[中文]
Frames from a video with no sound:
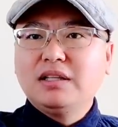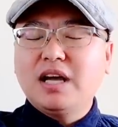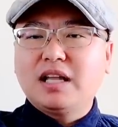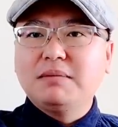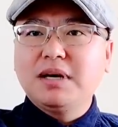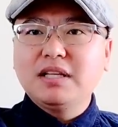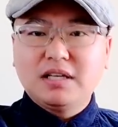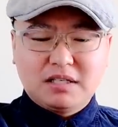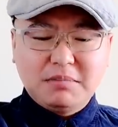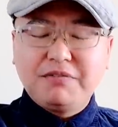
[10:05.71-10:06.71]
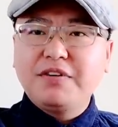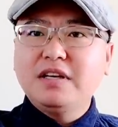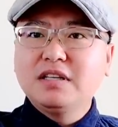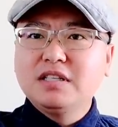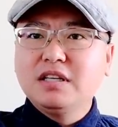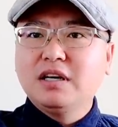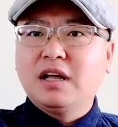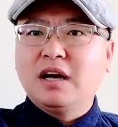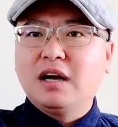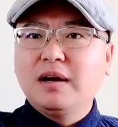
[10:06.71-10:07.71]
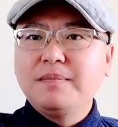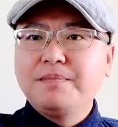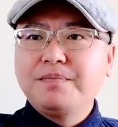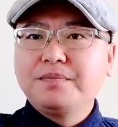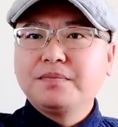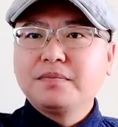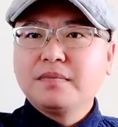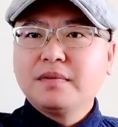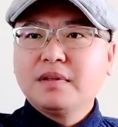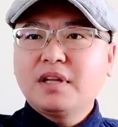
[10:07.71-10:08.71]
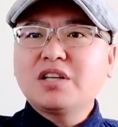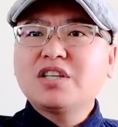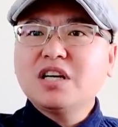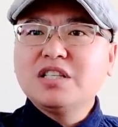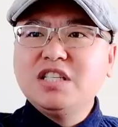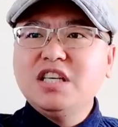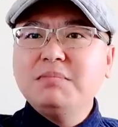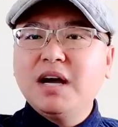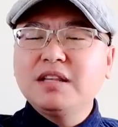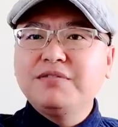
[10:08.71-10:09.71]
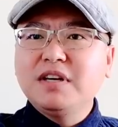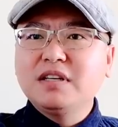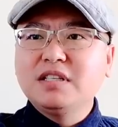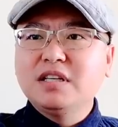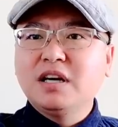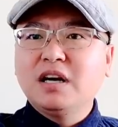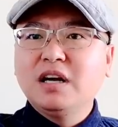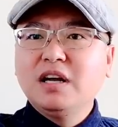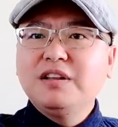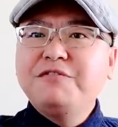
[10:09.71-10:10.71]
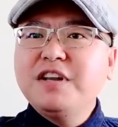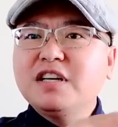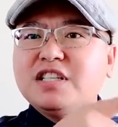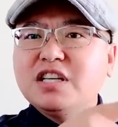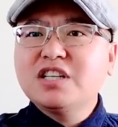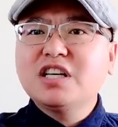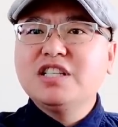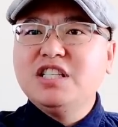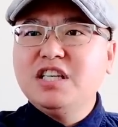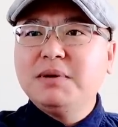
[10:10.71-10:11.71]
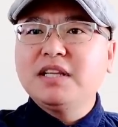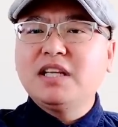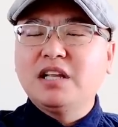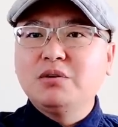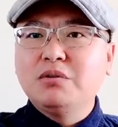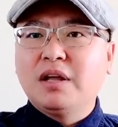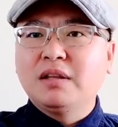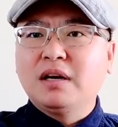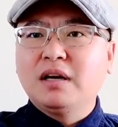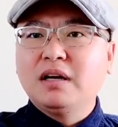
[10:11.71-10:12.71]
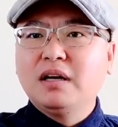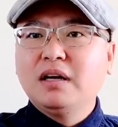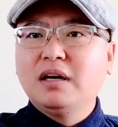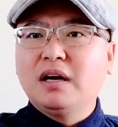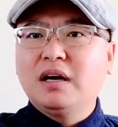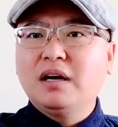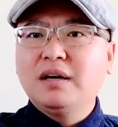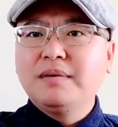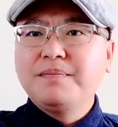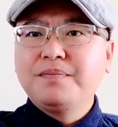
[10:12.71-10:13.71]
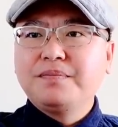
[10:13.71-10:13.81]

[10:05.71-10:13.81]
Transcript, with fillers: 舔他妈那个什么费正清了，他是个鸡巴那费正清啊，那费正清是个鸡巴那研究院呢，啊？